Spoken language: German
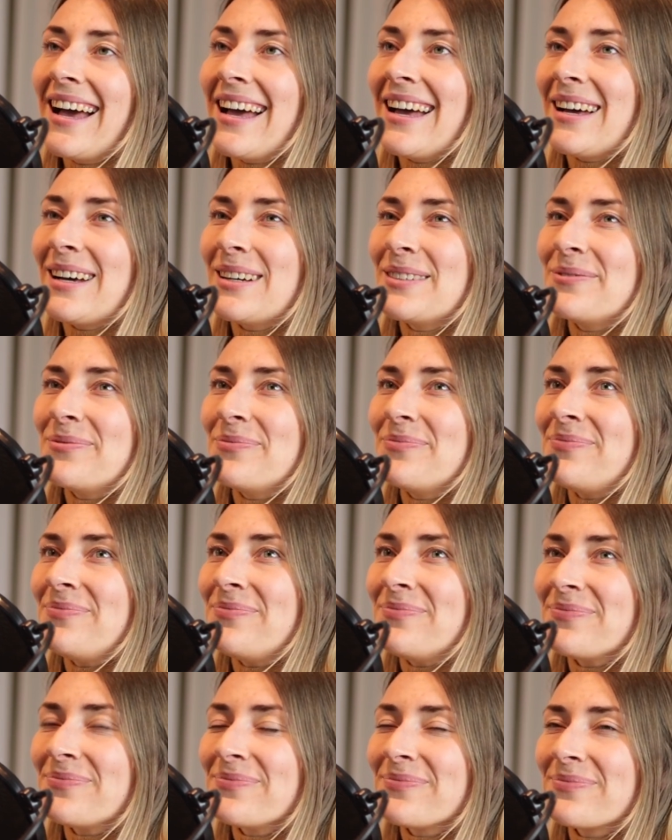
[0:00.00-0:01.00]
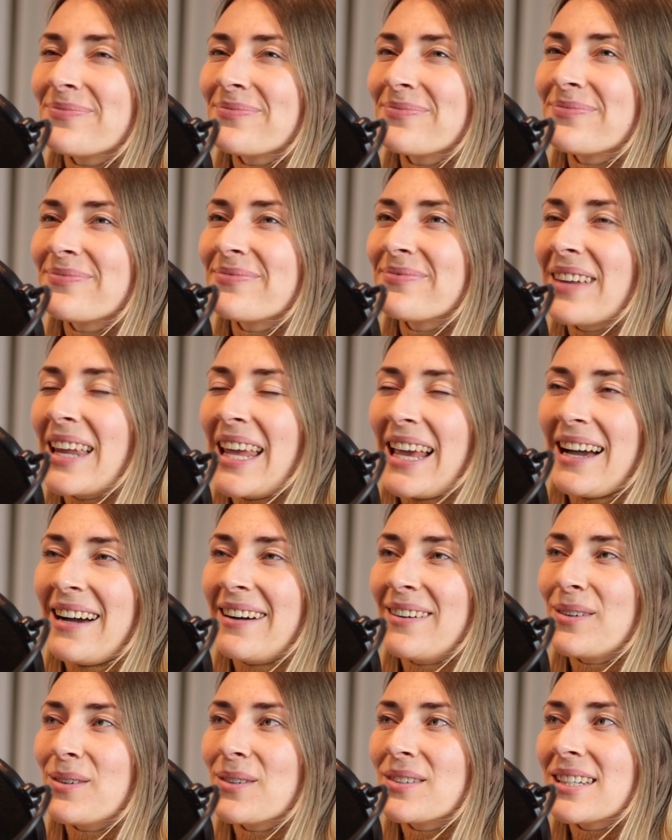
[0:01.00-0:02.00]
Ähm,
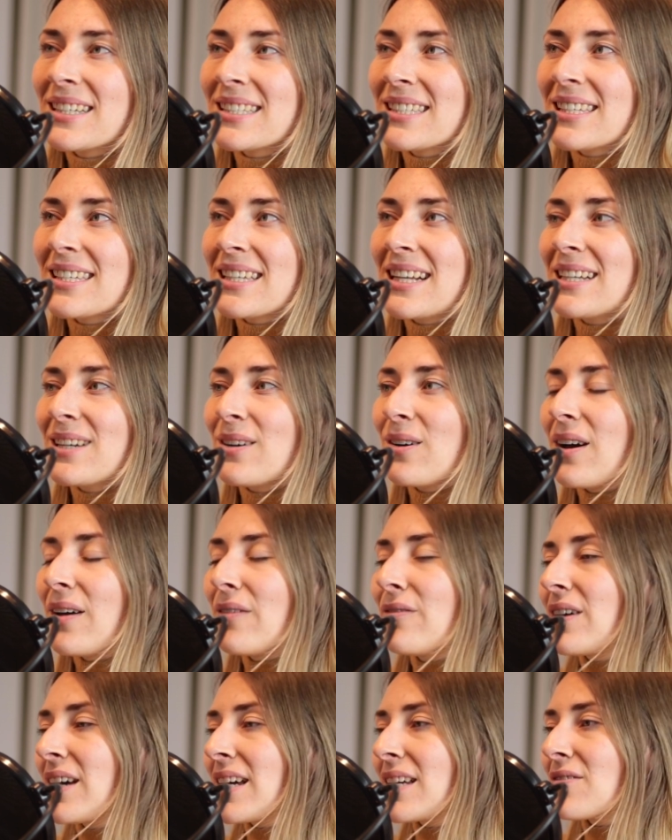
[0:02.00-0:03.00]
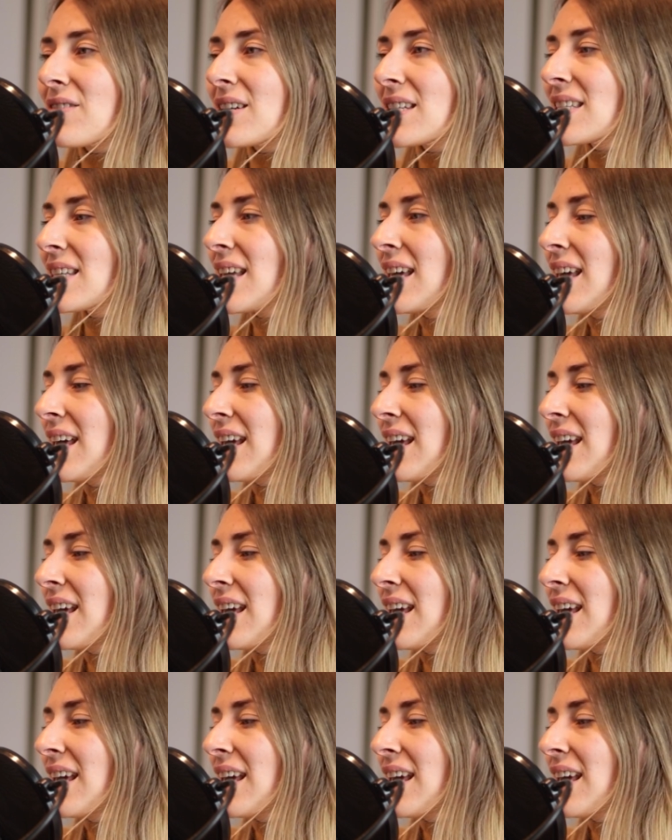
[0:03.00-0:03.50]
ja, und das ist halt auch einfach etwas,